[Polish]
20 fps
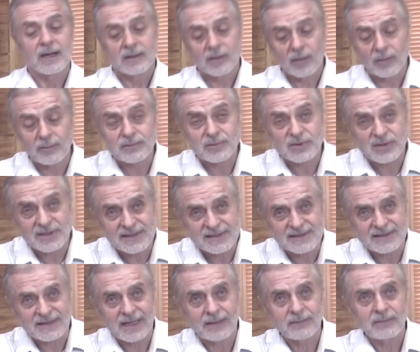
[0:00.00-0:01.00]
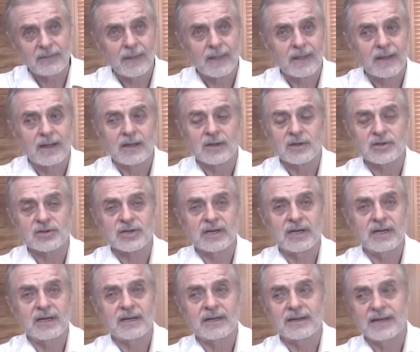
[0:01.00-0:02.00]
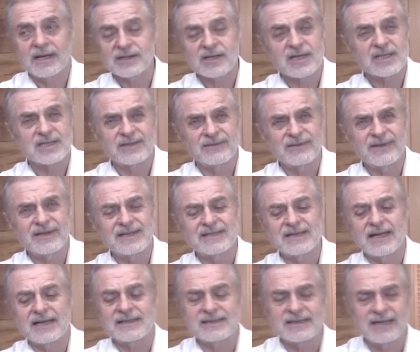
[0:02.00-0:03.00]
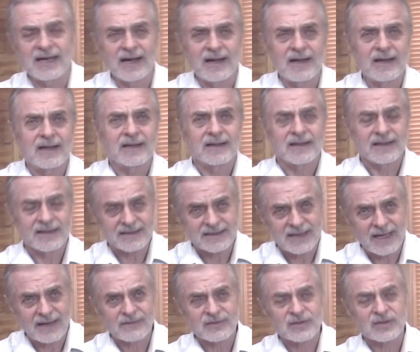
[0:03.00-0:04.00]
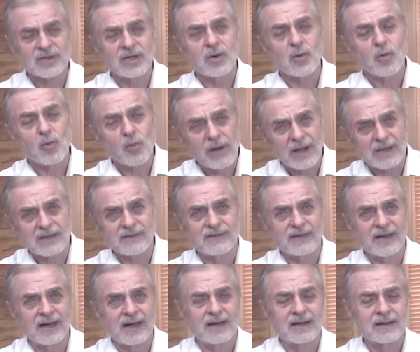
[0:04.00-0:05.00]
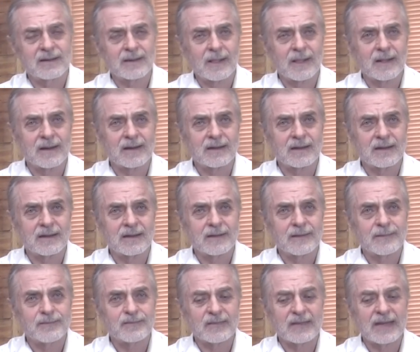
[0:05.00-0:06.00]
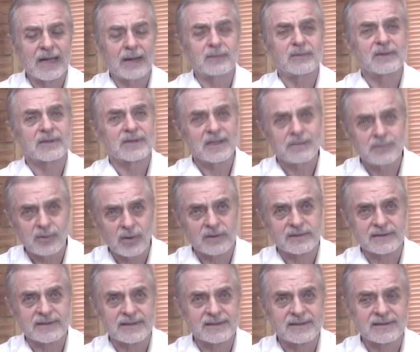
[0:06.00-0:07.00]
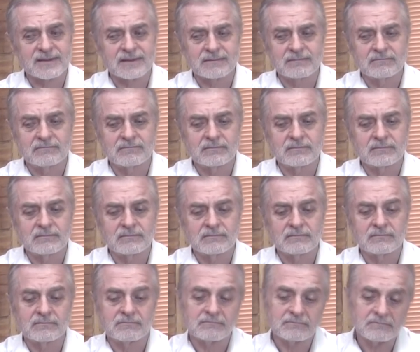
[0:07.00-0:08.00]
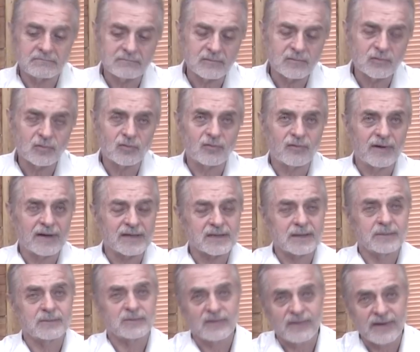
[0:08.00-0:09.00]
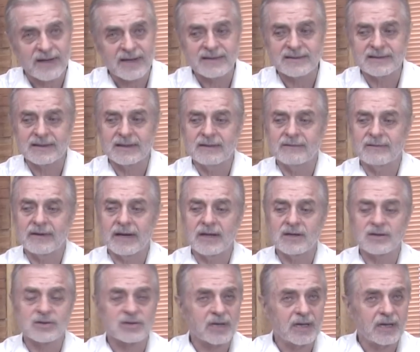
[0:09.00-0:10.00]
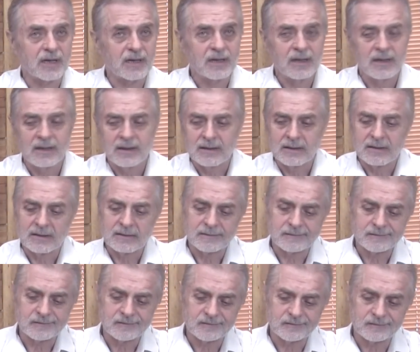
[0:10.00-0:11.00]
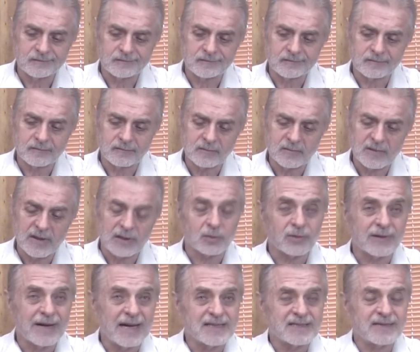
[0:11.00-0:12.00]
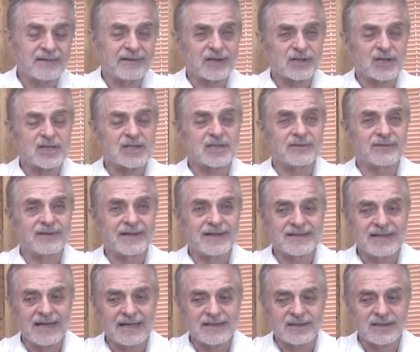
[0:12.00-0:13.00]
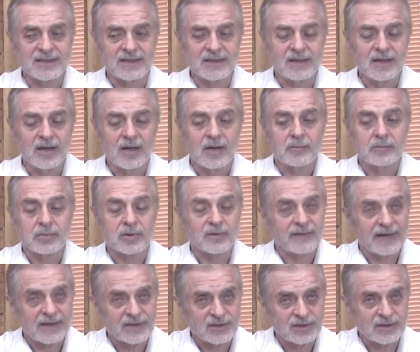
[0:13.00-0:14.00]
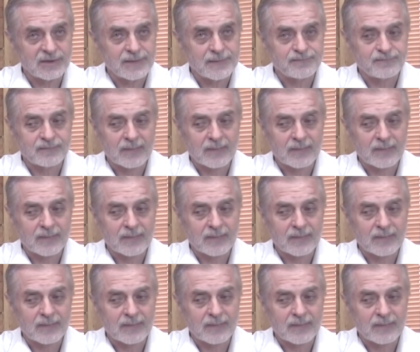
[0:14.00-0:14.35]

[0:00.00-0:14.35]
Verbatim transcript: No, przyznam, że nasza cywilizacja nie zawsze ułatwia nam ten proces. Uważam, twierdzę wręcz, że mm, edukacja w naszej cywilizacji prowadzi